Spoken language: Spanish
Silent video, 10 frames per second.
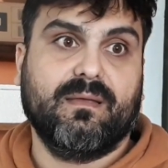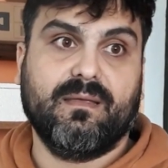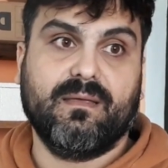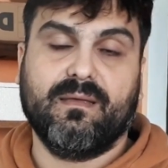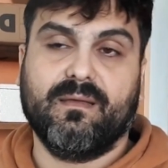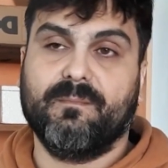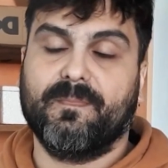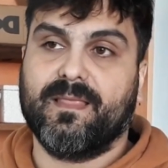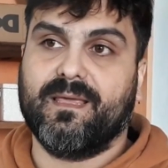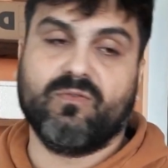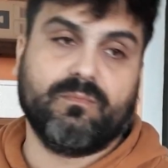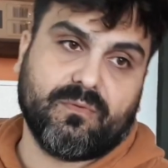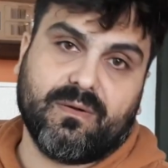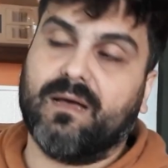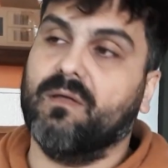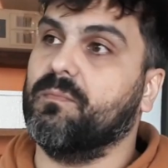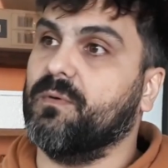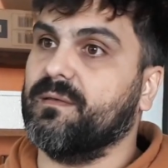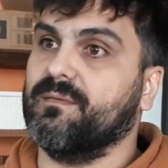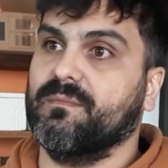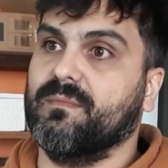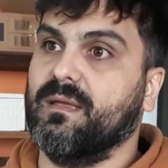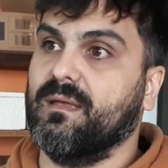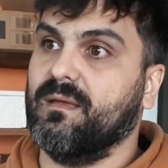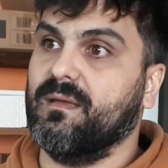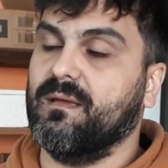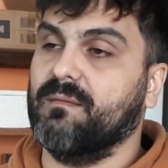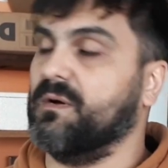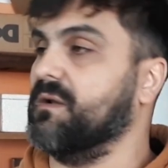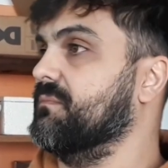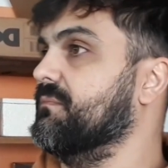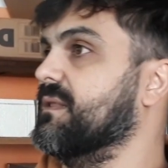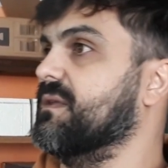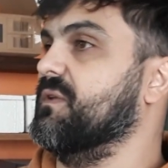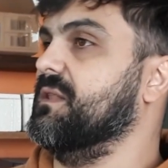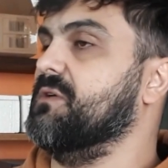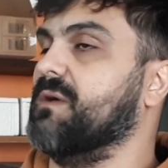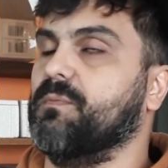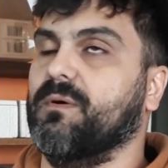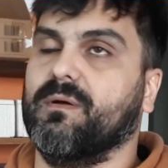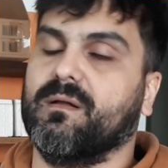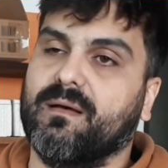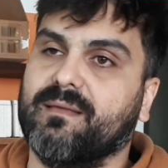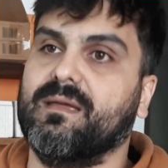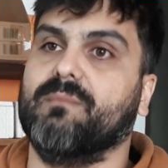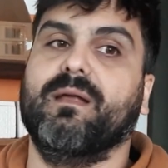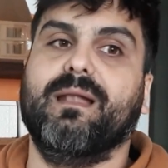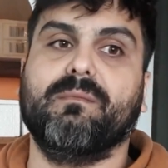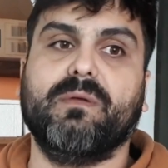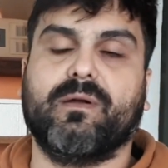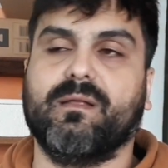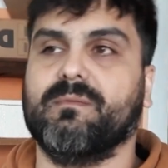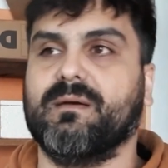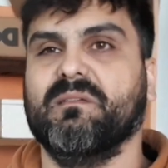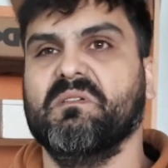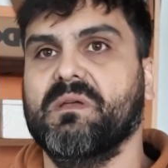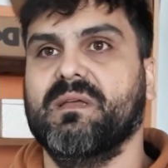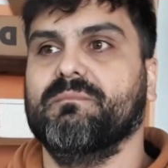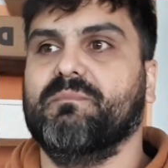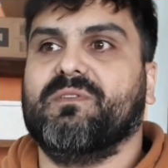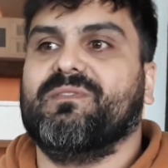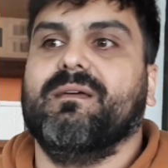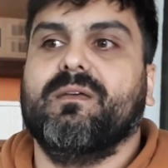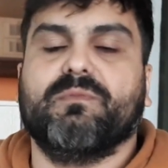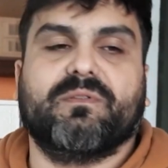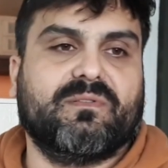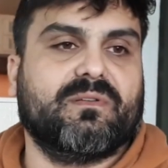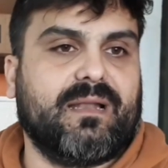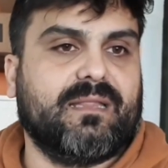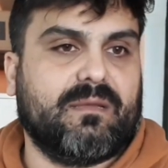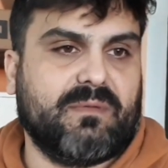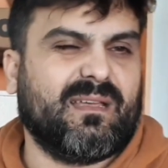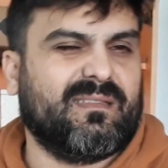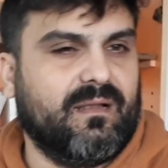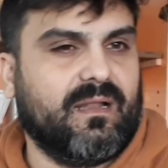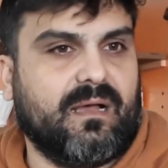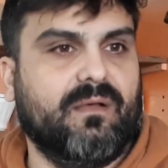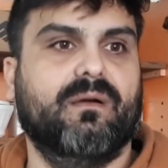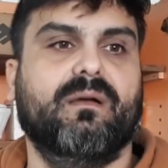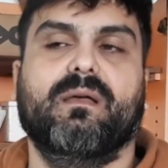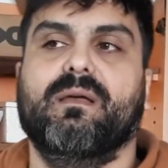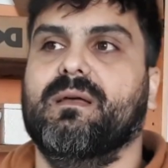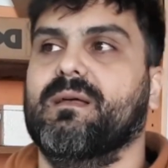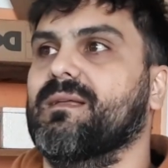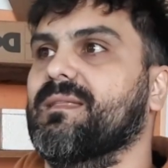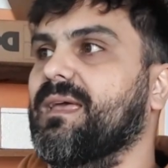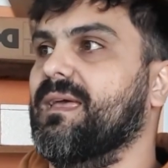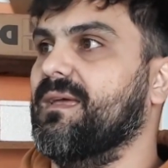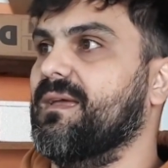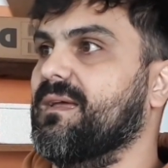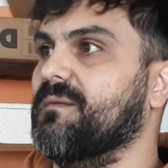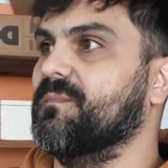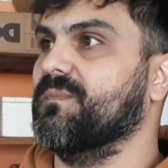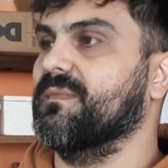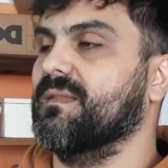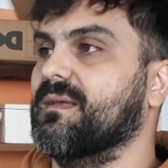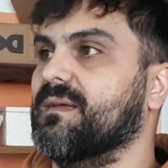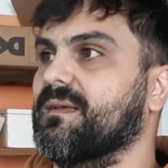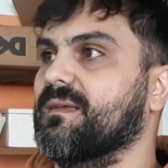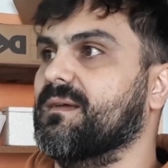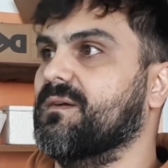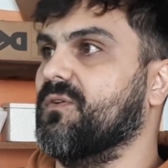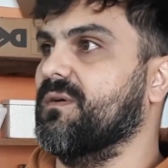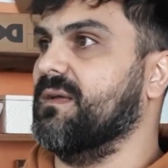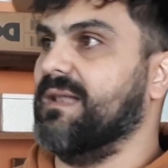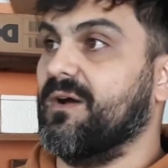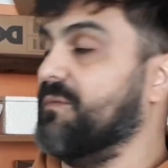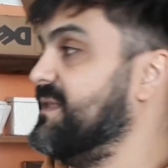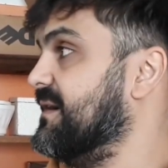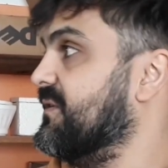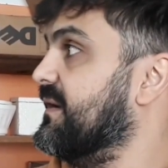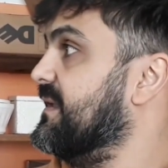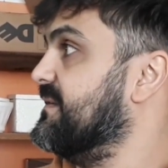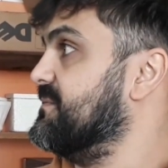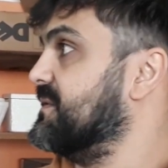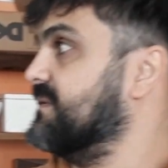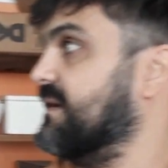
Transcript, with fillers: Eh, eso por un lado. Después, eh, bueno, en definitiva, después, bueno, hacíamos el almíbar y demás, pero sí, es un proceso relativamente acelerado. Eh, con, ¿Las gomitas con qué le hicimos? ¿Te,